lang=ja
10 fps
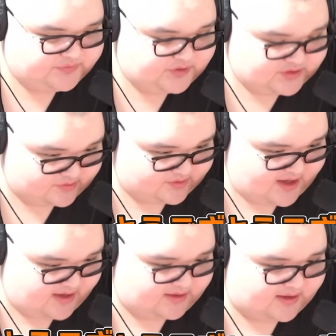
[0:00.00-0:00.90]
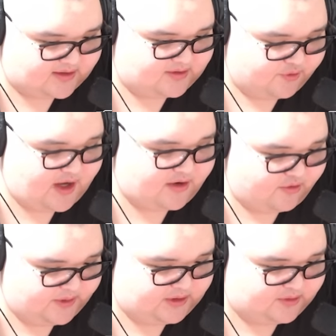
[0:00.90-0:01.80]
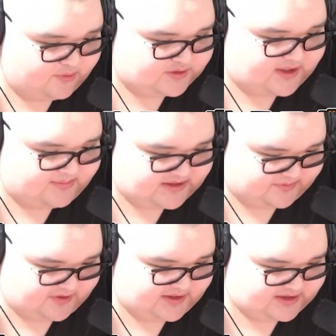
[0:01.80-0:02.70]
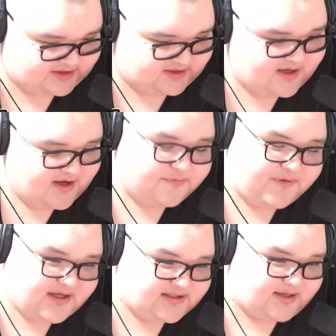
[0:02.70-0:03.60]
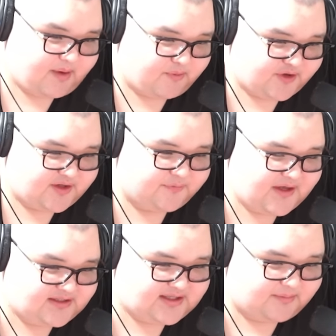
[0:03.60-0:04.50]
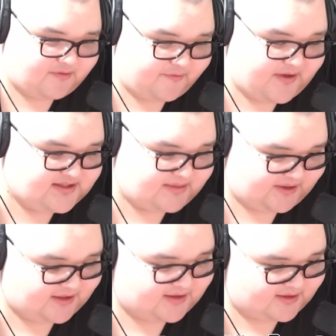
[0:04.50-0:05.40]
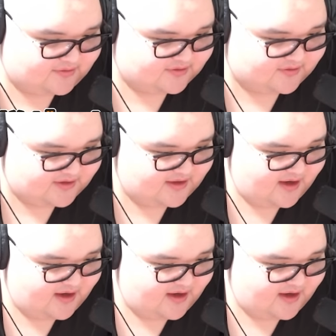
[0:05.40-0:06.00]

そう、リアルでご結婚おめでとうございますも言えたし、フェン様もいて、フェン様はフェン様だったね、本当に。